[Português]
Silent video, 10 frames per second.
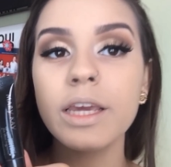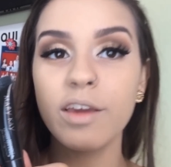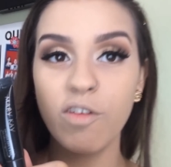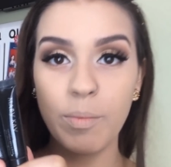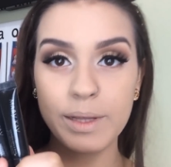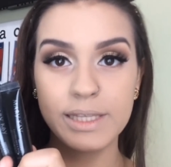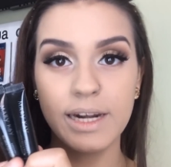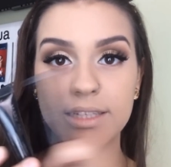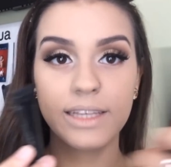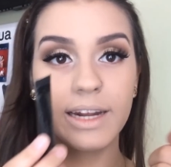e vou
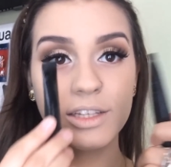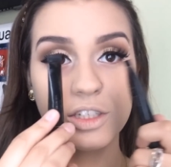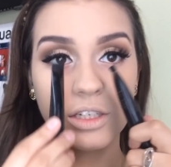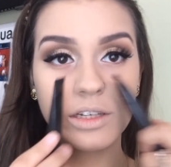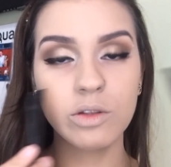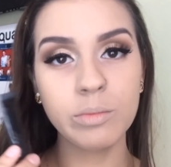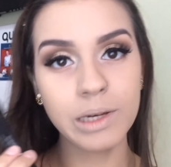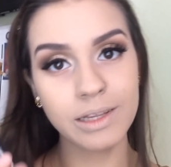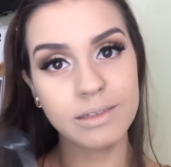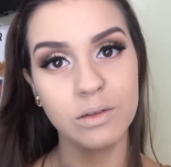passar nas áreas de
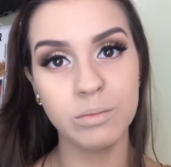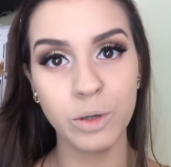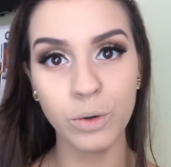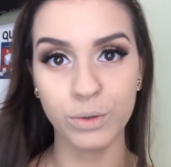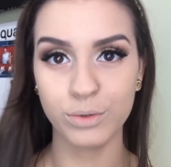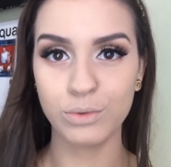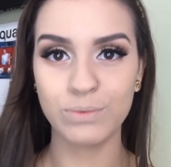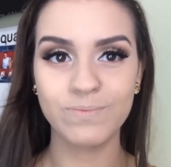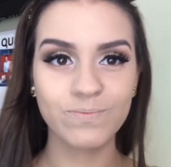iluminação do meu rosto.